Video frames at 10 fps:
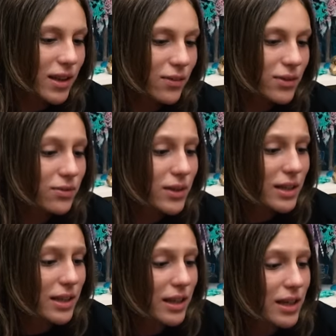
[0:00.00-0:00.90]
И вот в
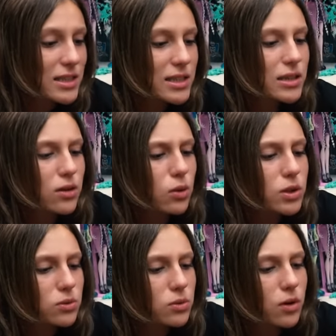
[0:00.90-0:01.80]
этой коллекции,
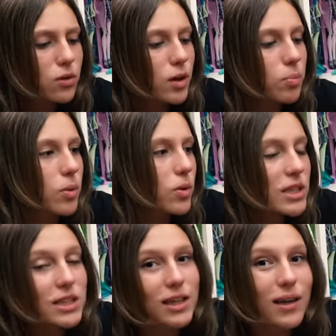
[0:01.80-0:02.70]
хоть у нее и
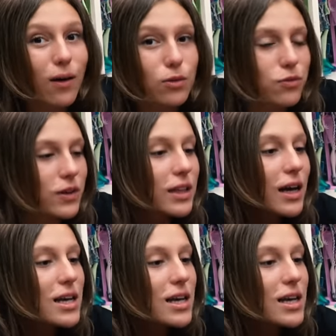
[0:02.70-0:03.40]
простенький аутфит,